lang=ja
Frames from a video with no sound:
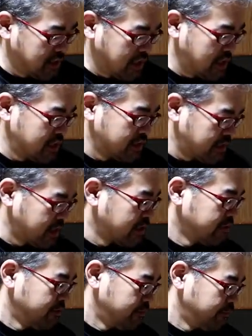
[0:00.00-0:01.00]
えー、2点
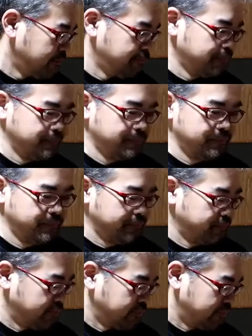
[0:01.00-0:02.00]

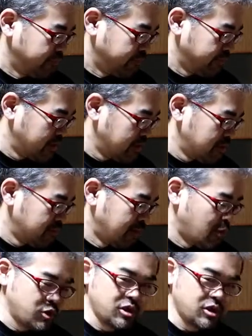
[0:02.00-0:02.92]
うーんまあ欲